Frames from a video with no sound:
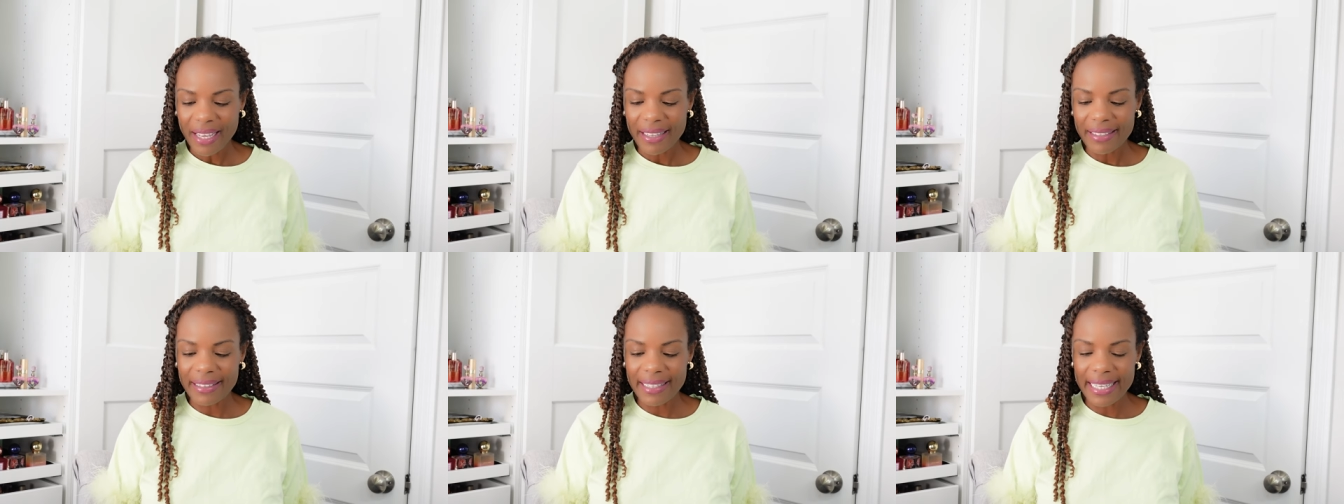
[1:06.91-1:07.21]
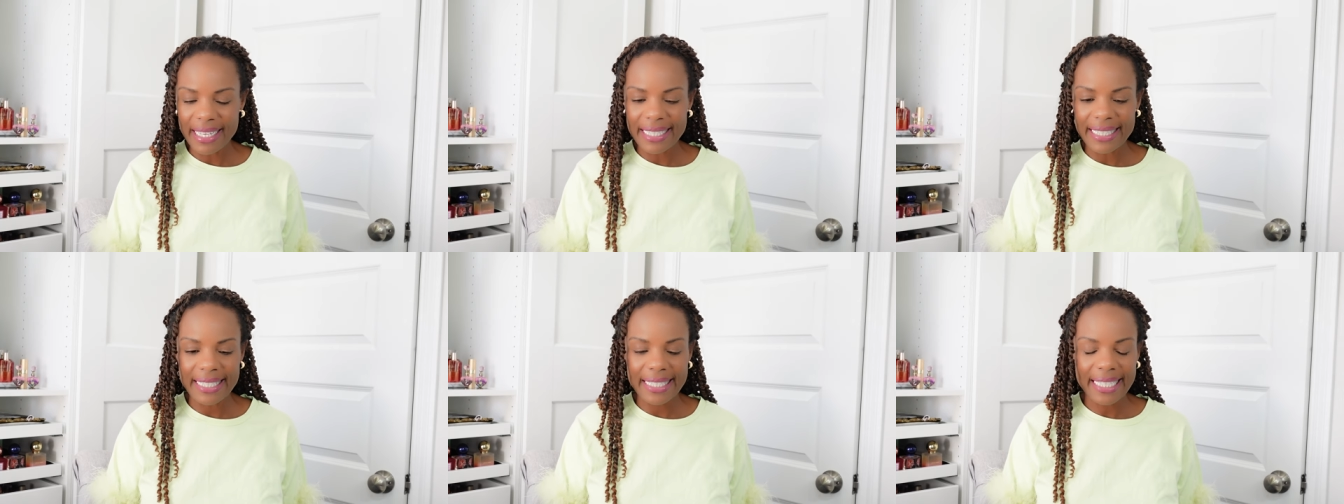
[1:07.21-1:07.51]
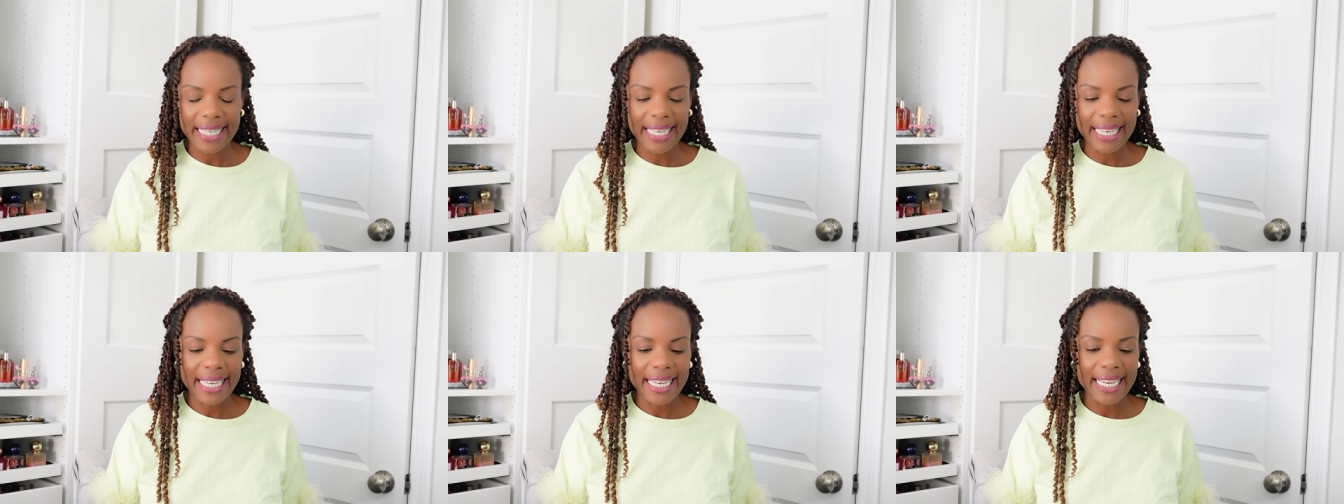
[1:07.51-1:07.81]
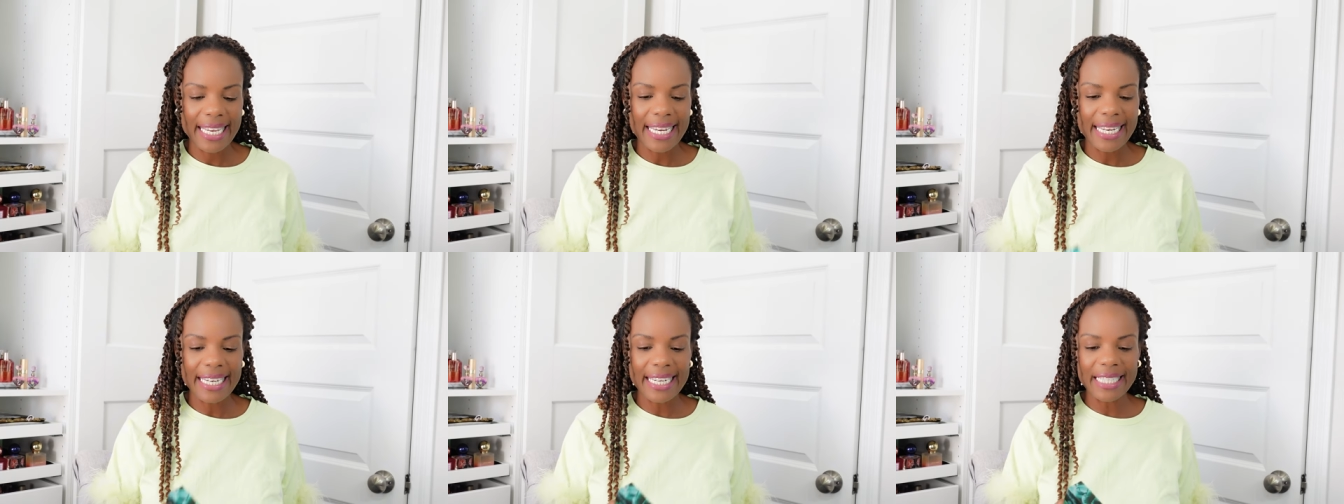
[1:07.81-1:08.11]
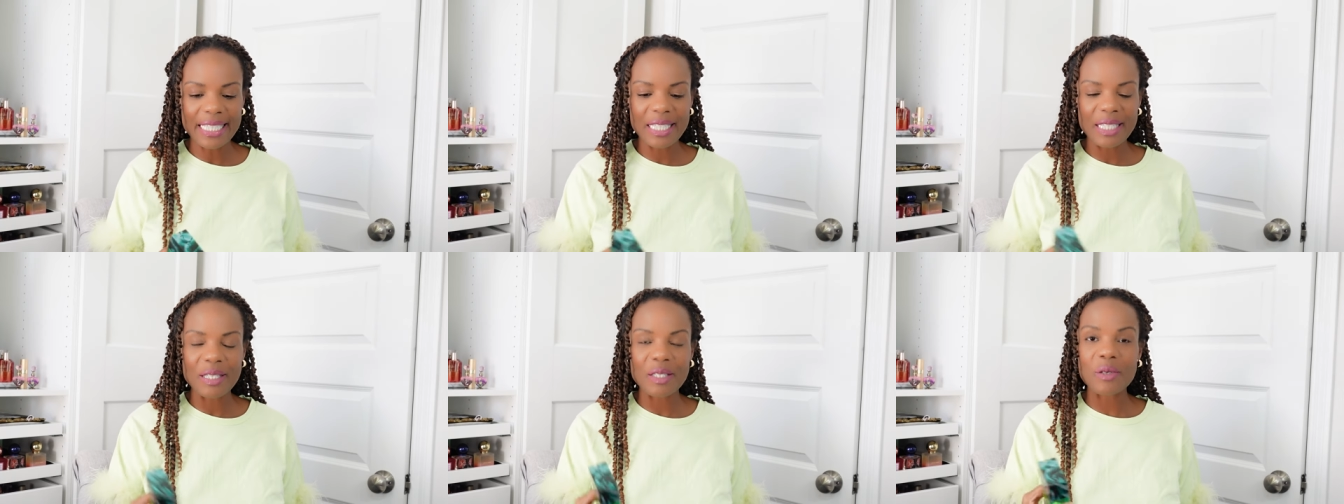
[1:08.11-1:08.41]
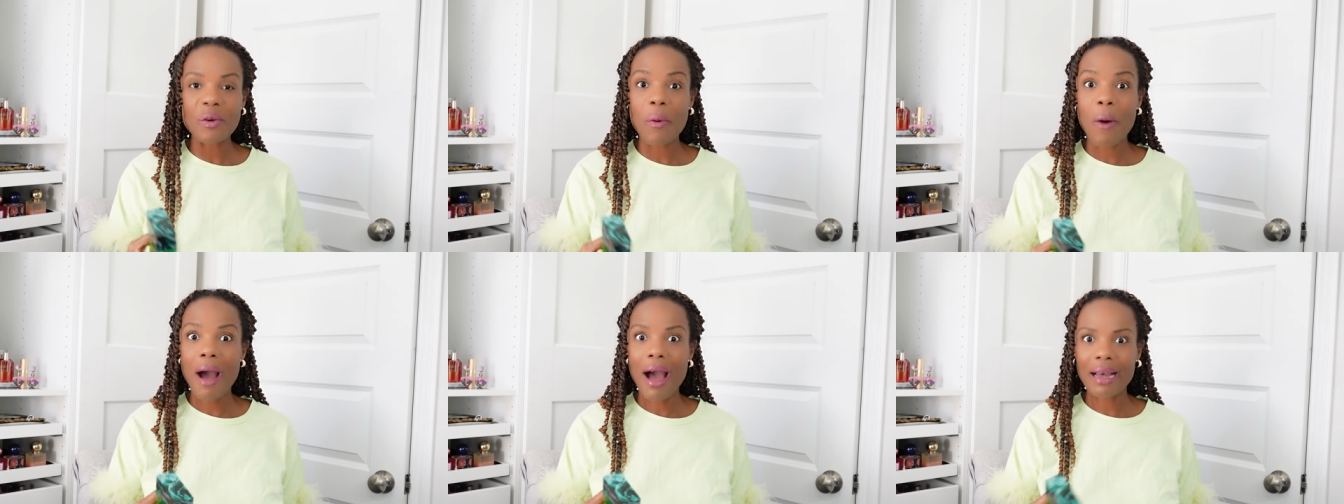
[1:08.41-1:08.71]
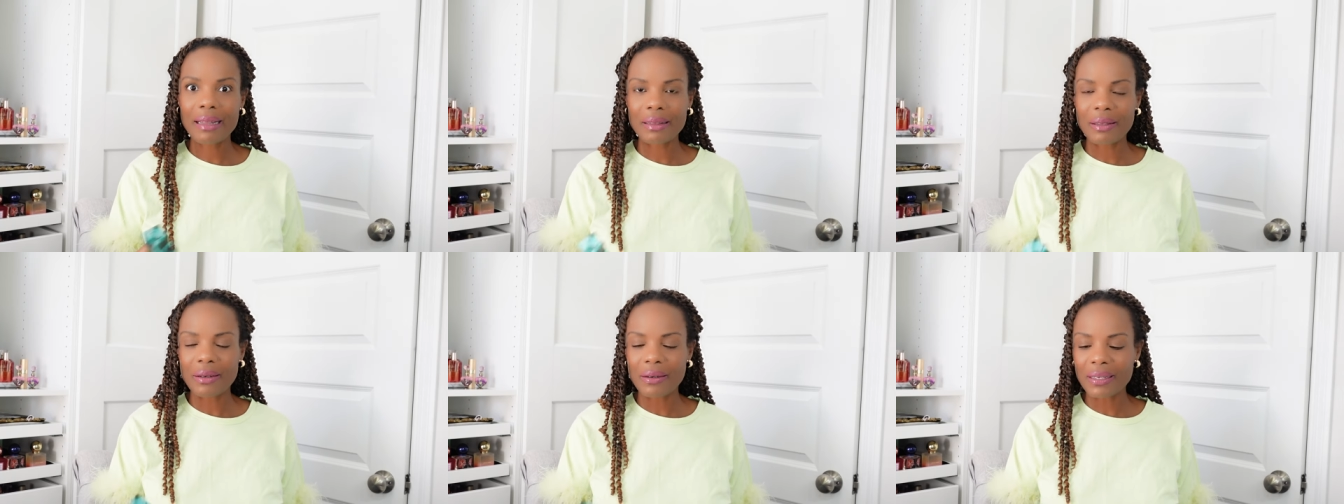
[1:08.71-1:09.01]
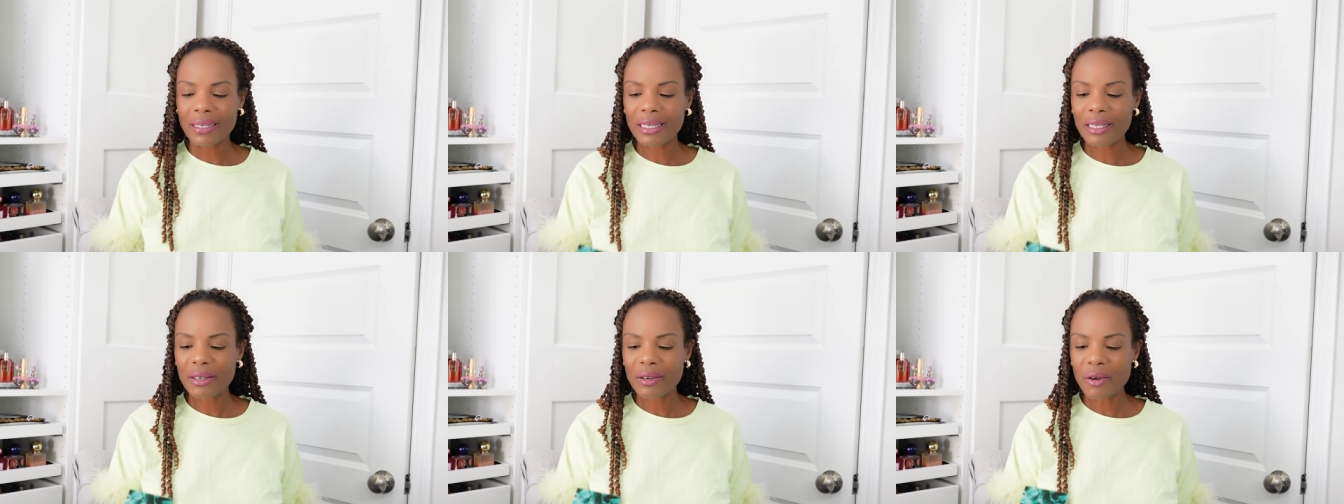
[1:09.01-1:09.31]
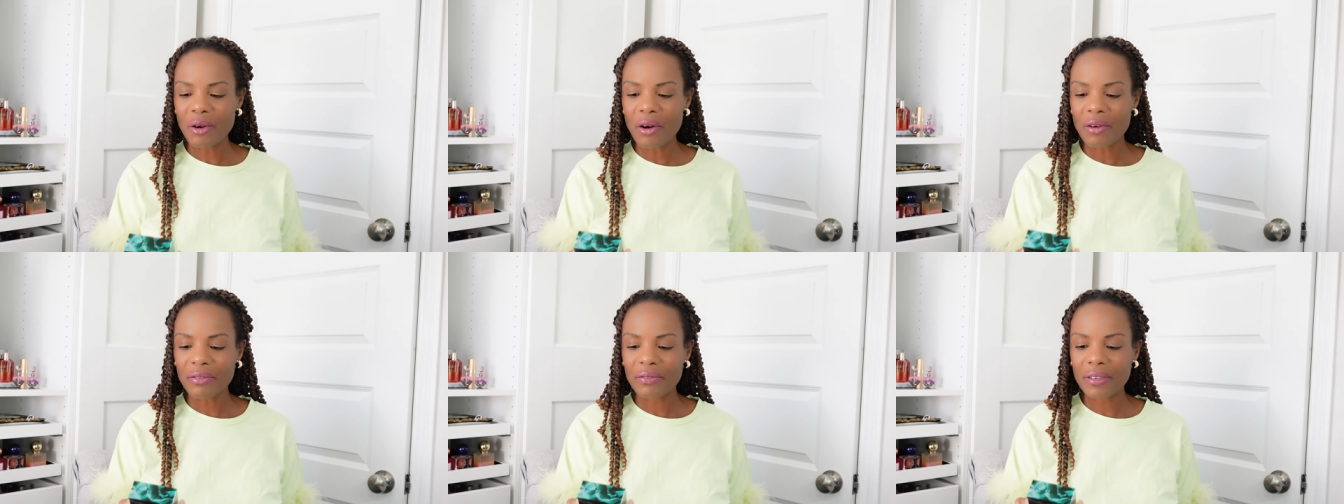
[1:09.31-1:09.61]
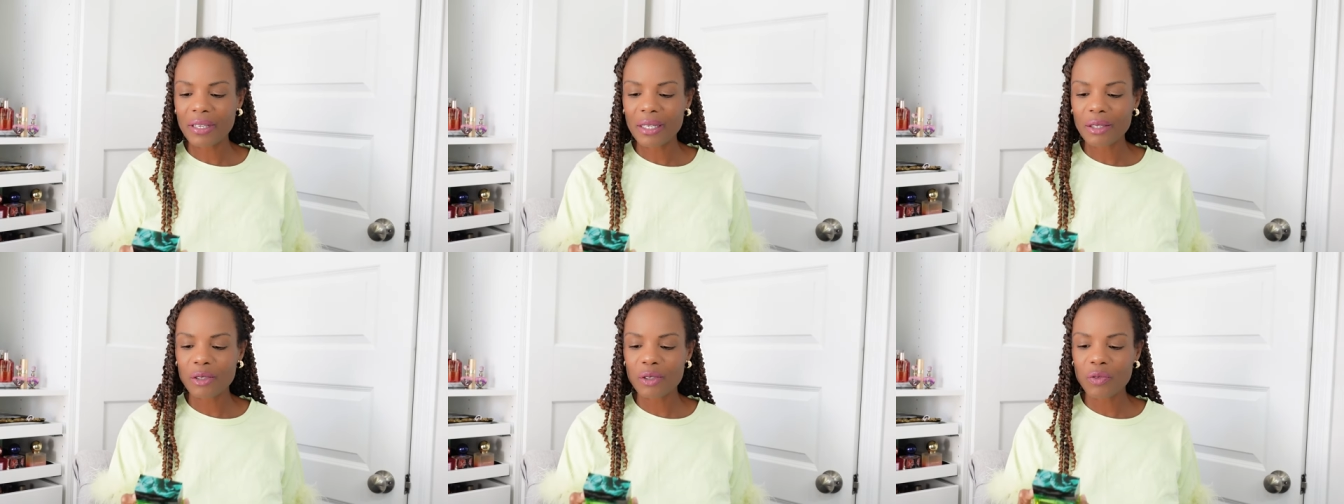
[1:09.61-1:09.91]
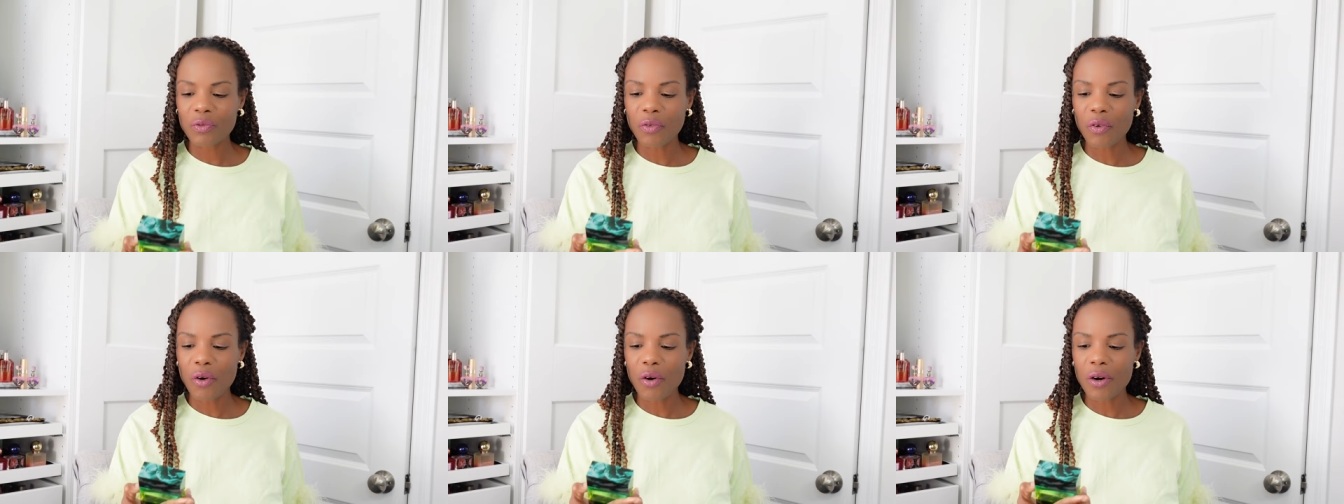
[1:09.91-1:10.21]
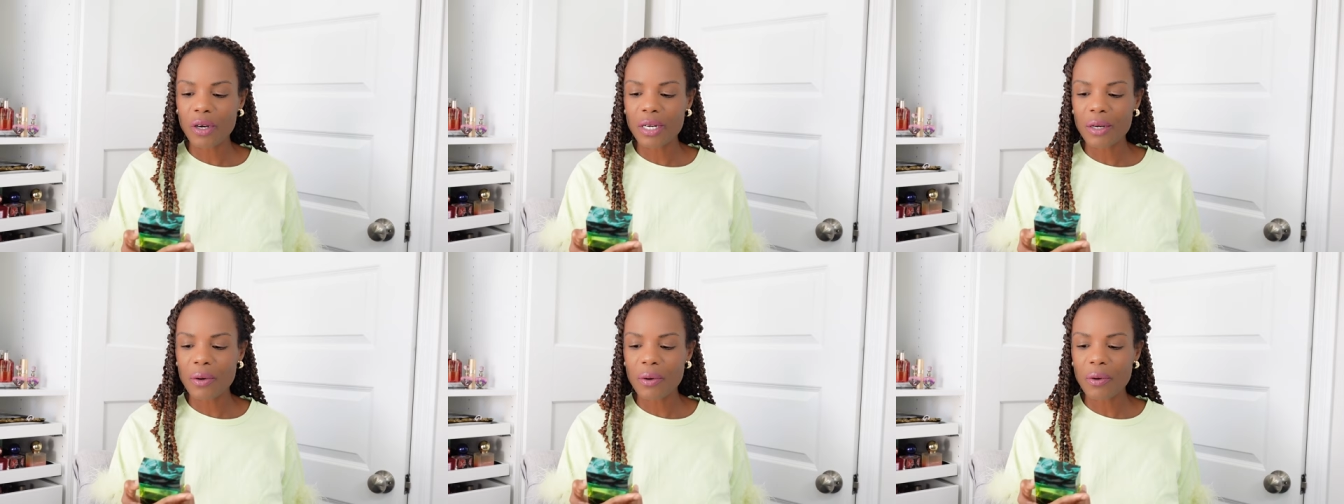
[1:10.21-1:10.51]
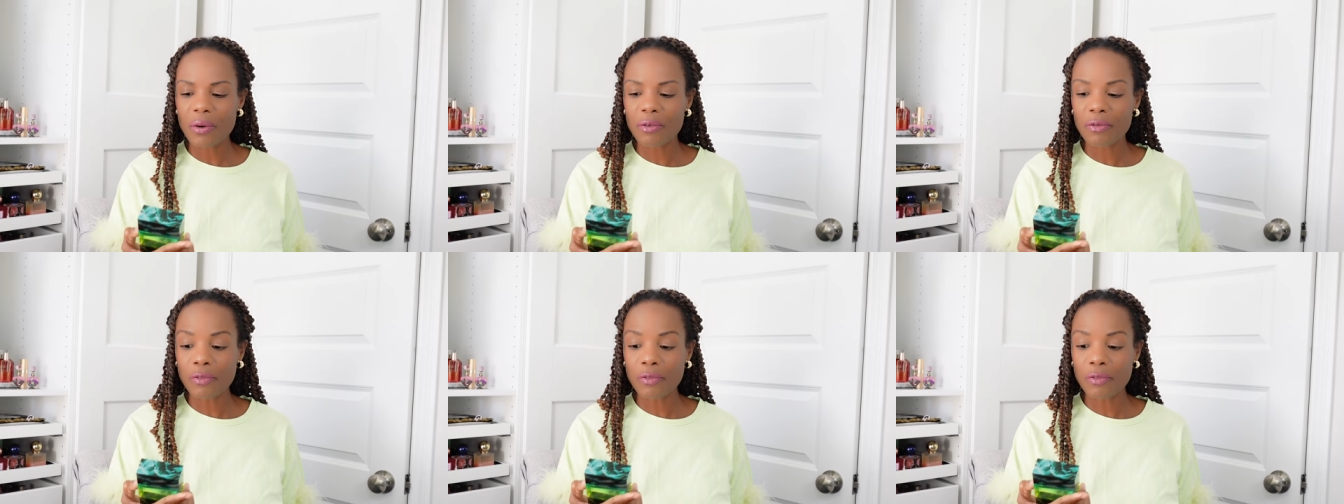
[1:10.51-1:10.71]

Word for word: nesse, nesses quatro aqui novinhos foram,